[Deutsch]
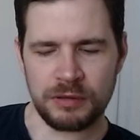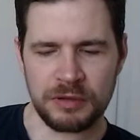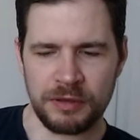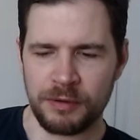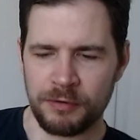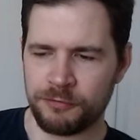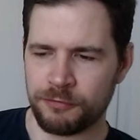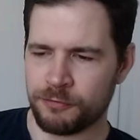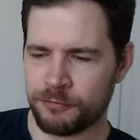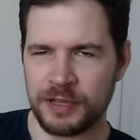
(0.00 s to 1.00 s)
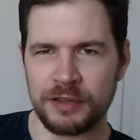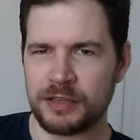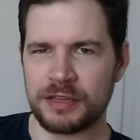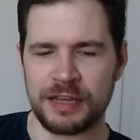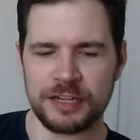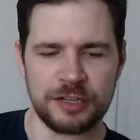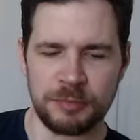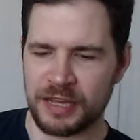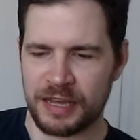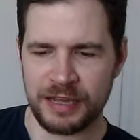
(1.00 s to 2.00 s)
da finger ich gar nicht
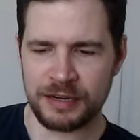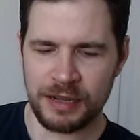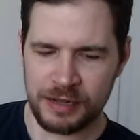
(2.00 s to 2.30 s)
mehr rein,